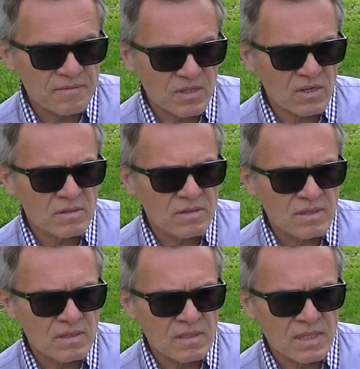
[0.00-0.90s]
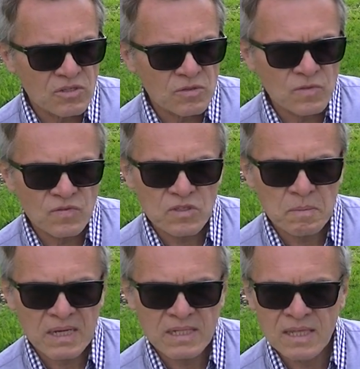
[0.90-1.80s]
No, inaczej mówiąc,
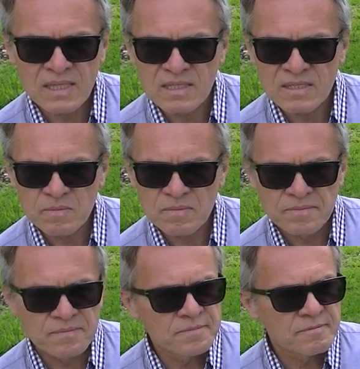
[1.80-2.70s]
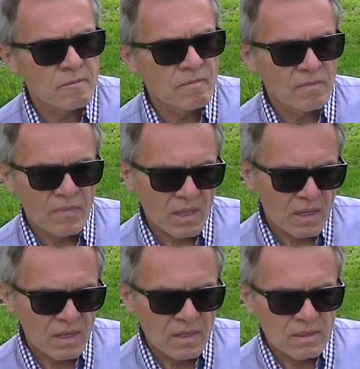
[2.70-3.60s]
magnetyzm.
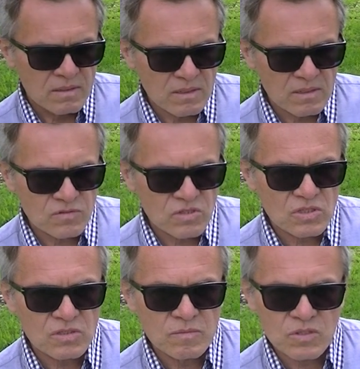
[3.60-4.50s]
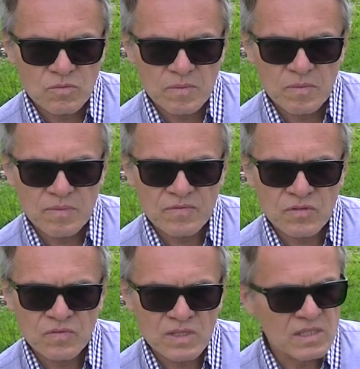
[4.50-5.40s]
No, my już mamy
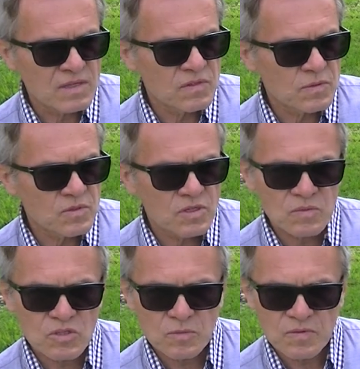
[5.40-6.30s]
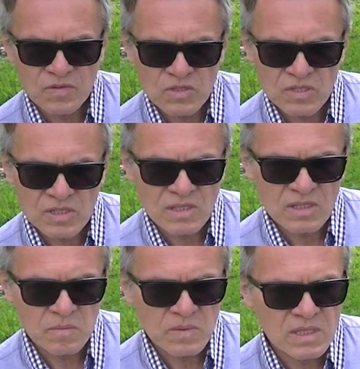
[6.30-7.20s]
pewną wiedzę, więc możemy coś powiedzieć na ten
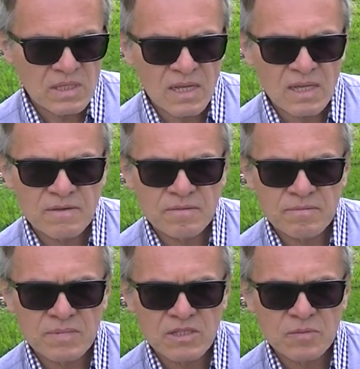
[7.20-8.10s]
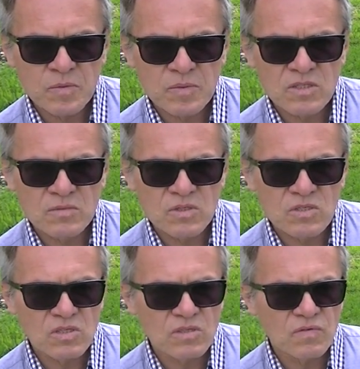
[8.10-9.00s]
temat, a bardzo pomocny
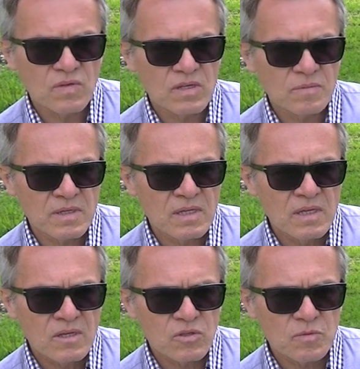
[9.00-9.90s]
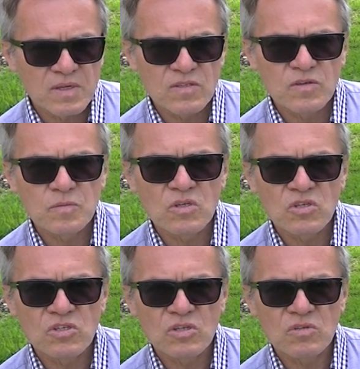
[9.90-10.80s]
będzie ten film, który Państwo
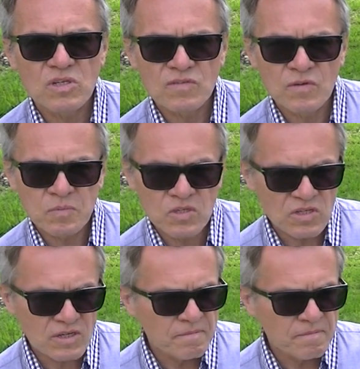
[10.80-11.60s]
obejrzycie, który jest w opisie.